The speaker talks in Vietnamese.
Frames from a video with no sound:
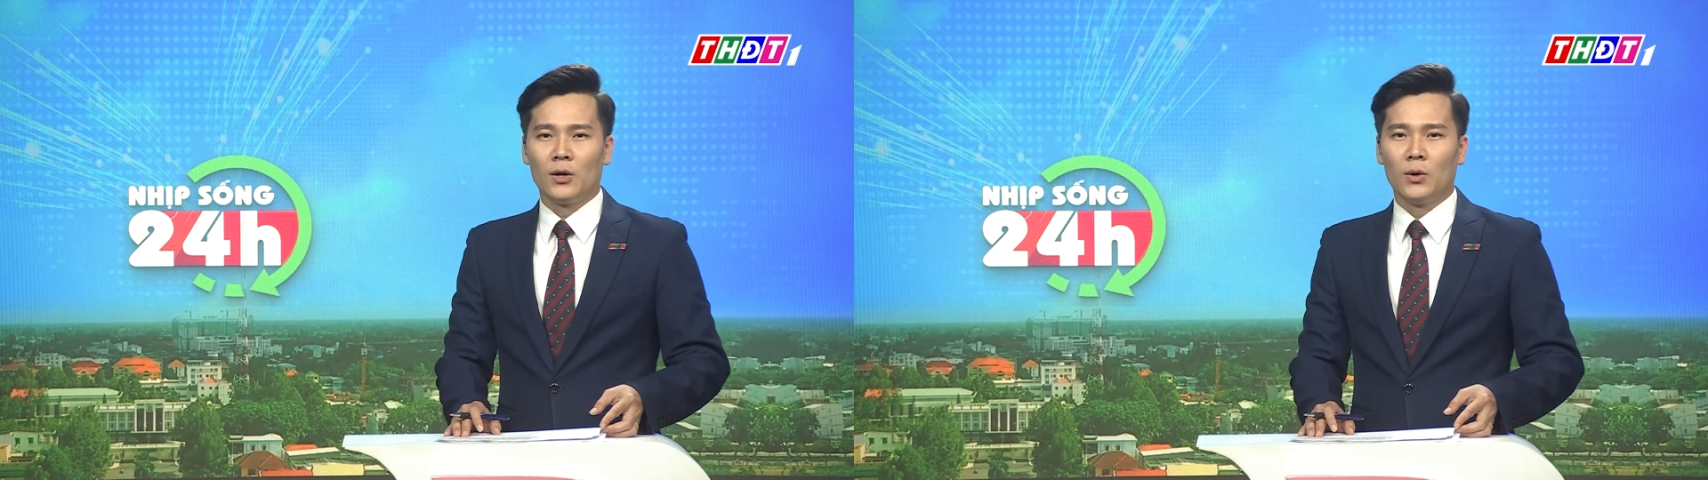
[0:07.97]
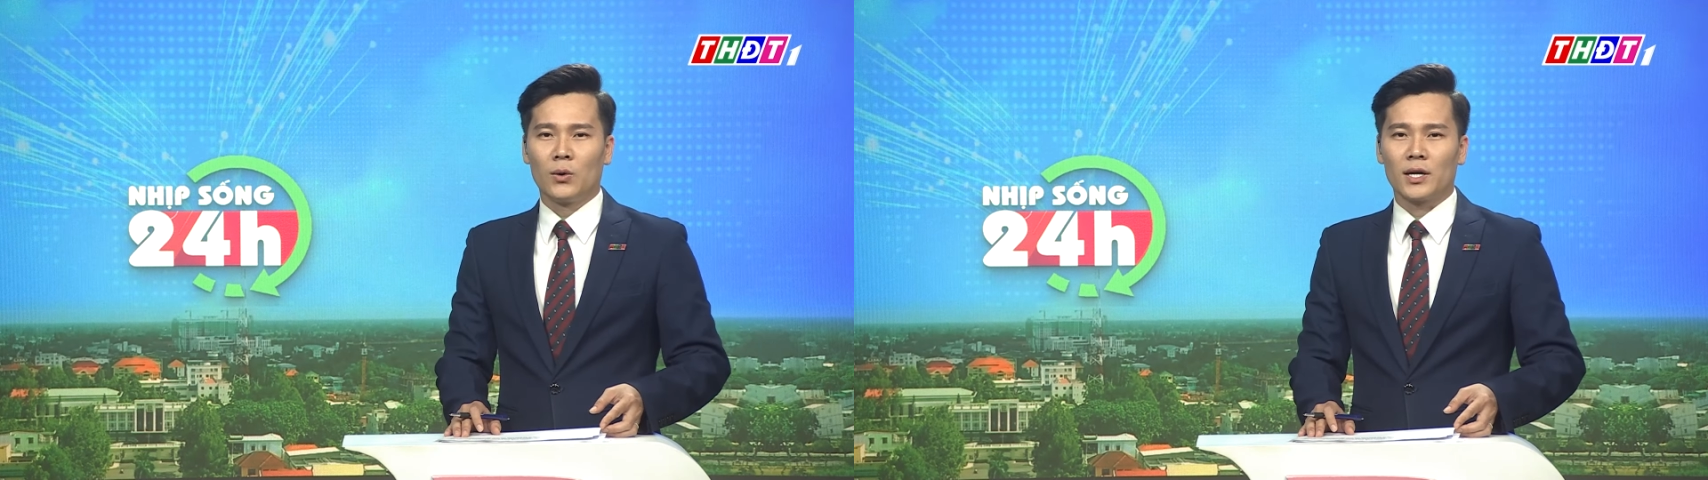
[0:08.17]

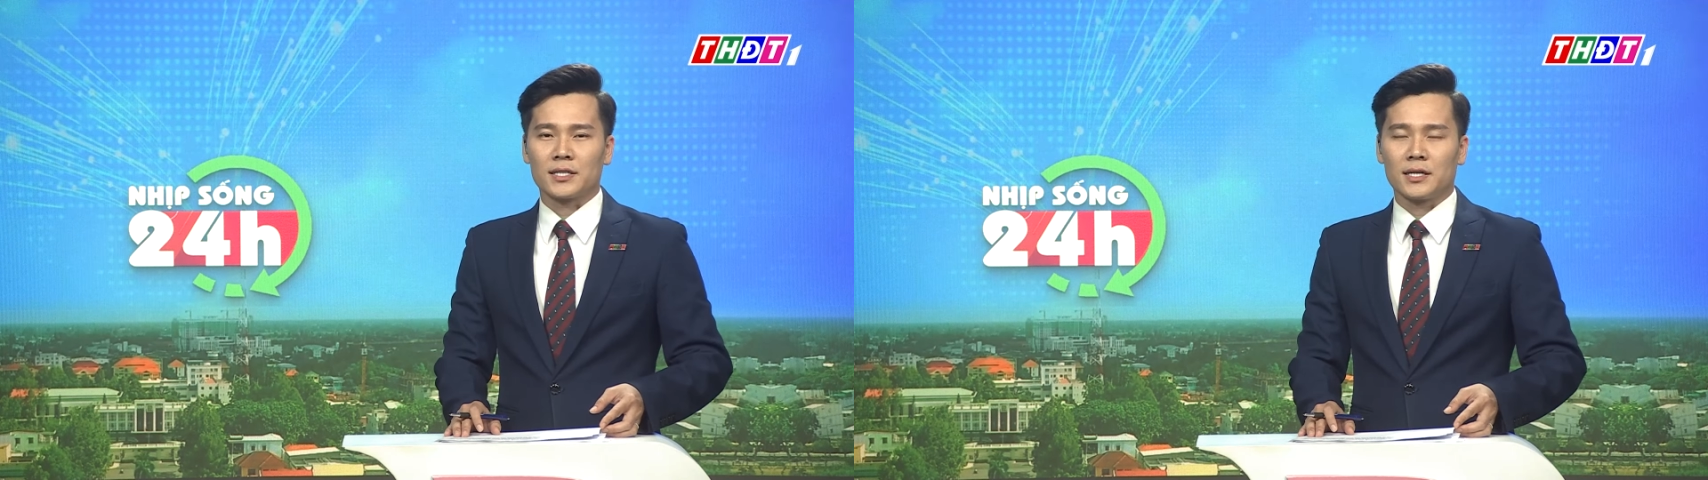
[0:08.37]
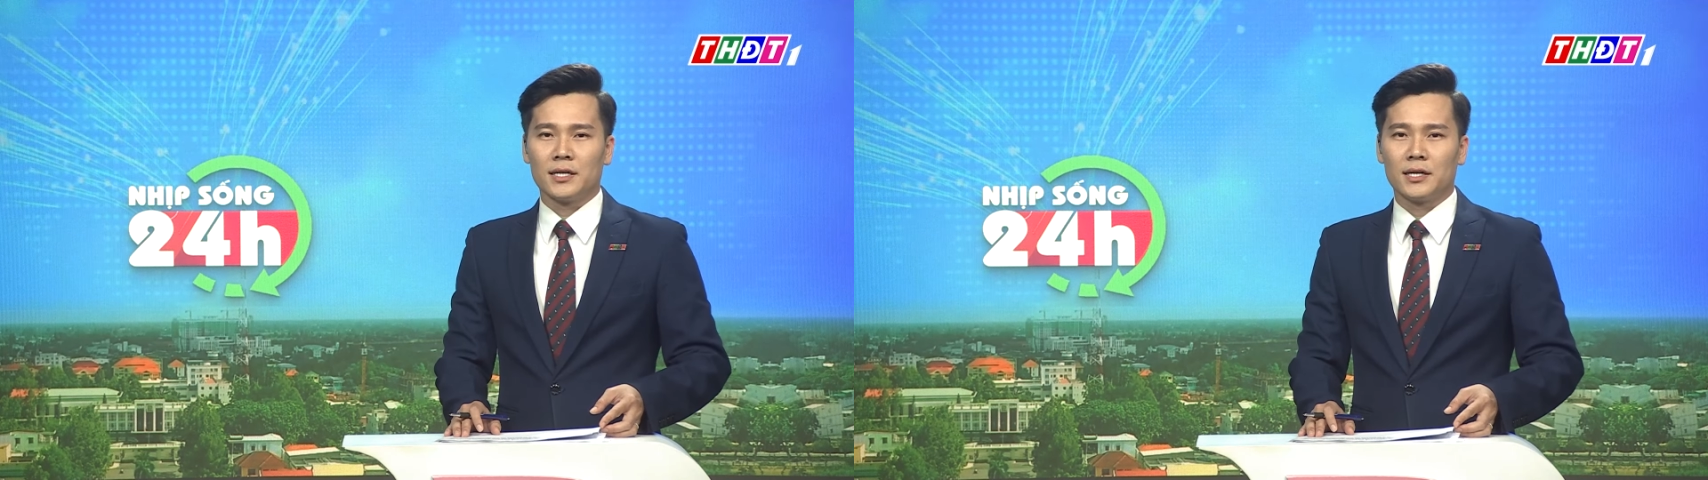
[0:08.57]
luôn là
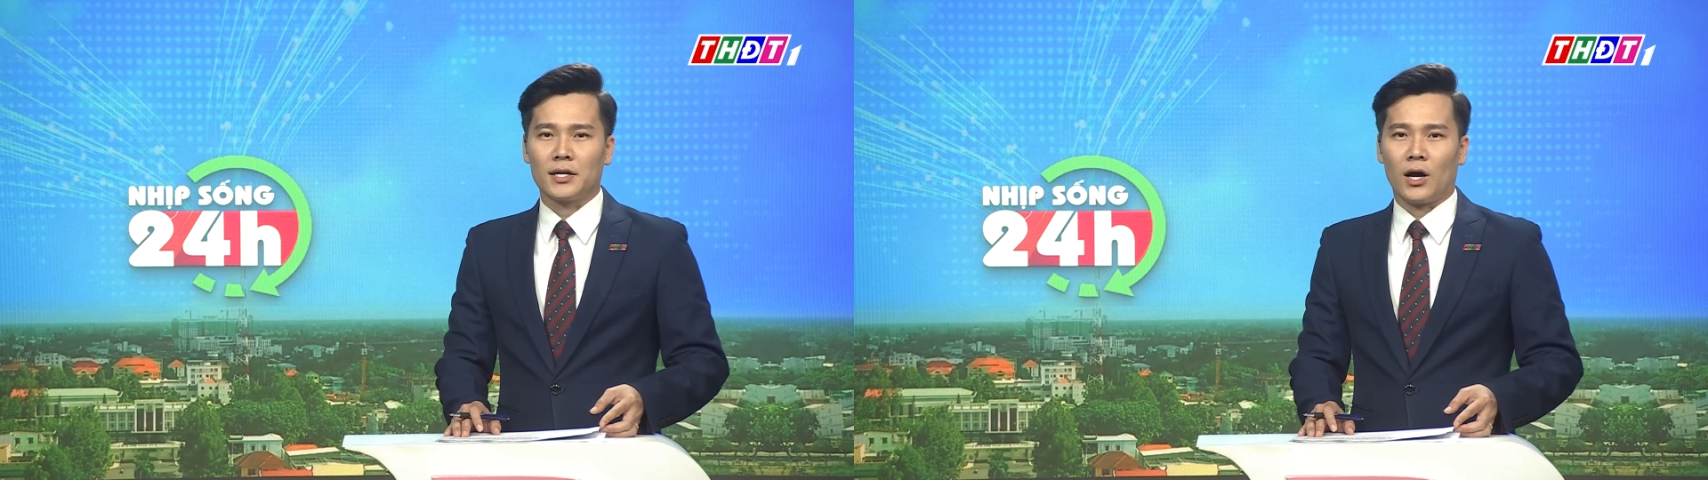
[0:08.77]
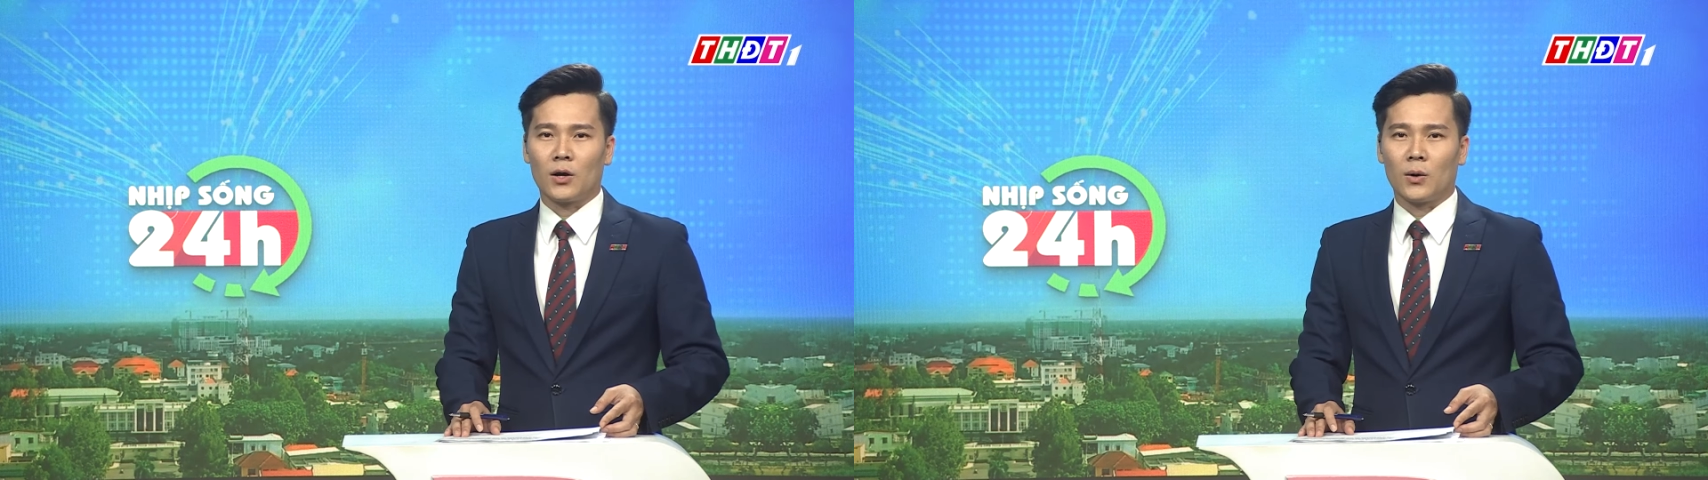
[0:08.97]
sự lựa
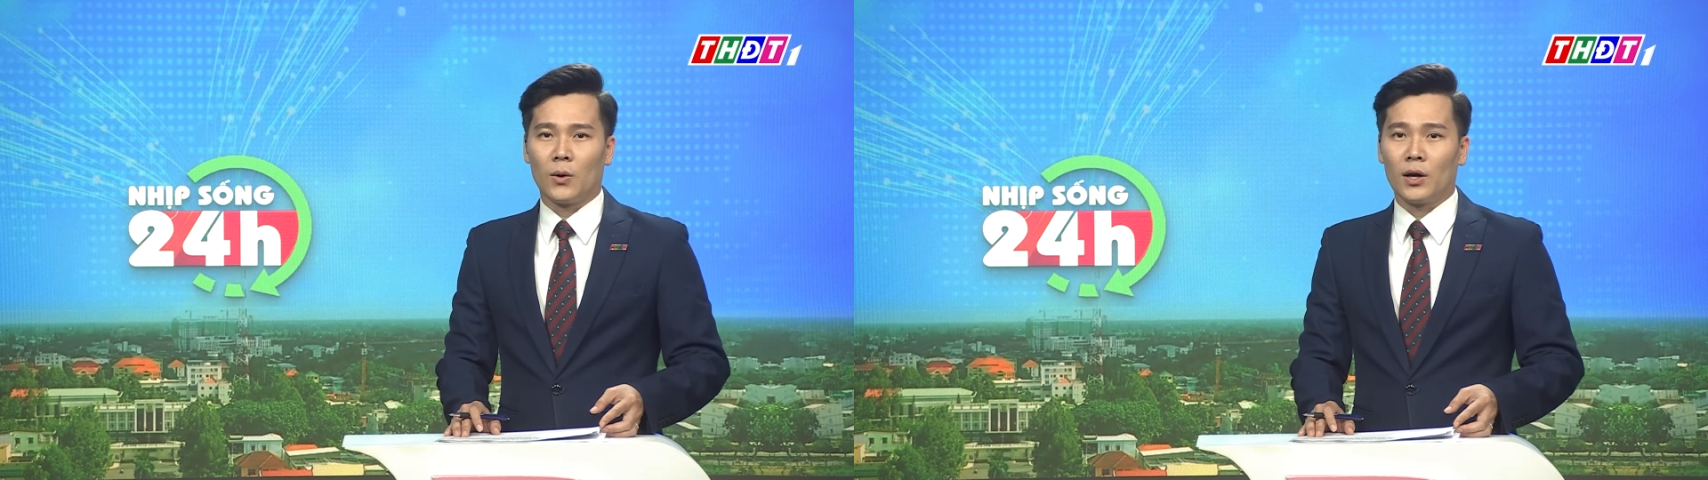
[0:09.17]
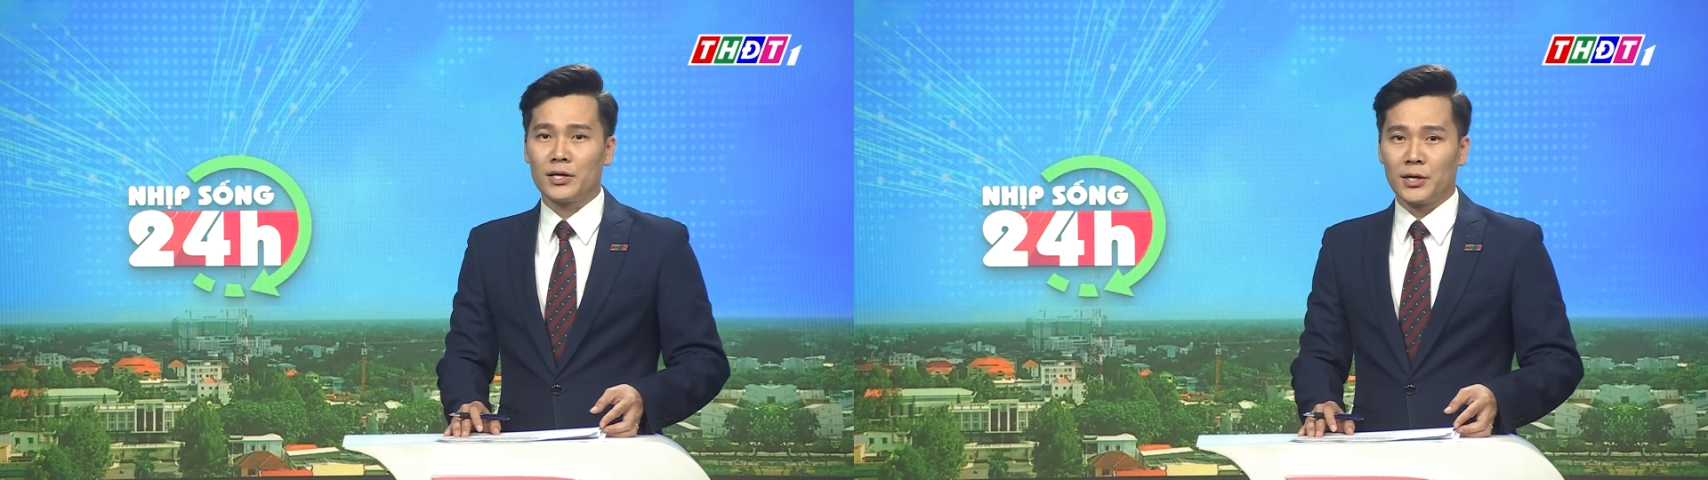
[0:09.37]
chọn của